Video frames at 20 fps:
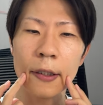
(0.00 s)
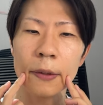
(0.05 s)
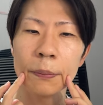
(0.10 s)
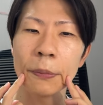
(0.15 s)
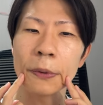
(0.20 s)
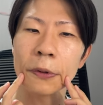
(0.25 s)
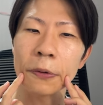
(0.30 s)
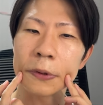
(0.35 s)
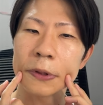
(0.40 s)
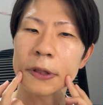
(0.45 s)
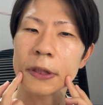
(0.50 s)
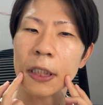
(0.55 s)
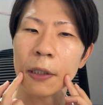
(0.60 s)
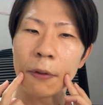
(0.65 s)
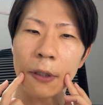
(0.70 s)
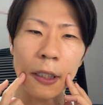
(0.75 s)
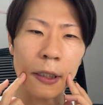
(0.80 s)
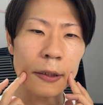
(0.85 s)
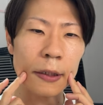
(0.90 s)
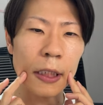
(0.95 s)
まあ、どっちか
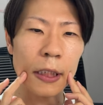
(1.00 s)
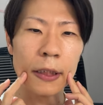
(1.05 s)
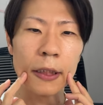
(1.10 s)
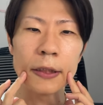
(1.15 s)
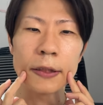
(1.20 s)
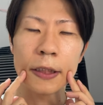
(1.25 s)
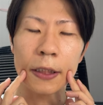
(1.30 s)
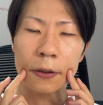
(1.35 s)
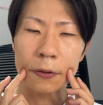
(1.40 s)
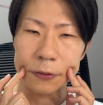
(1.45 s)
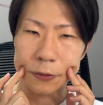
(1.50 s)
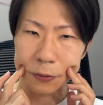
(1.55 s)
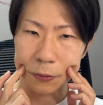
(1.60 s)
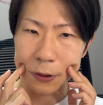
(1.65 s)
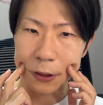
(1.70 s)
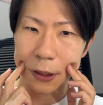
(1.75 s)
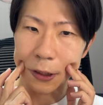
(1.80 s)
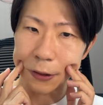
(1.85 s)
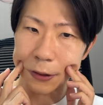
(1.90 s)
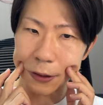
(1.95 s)
分かんないんですけどそ
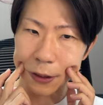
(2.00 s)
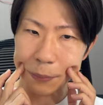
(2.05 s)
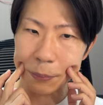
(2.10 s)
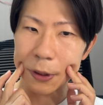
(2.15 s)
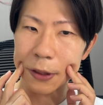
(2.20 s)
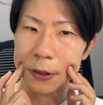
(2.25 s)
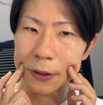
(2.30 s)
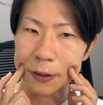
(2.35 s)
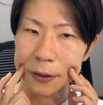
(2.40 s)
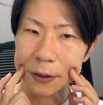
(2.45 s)
れやってみ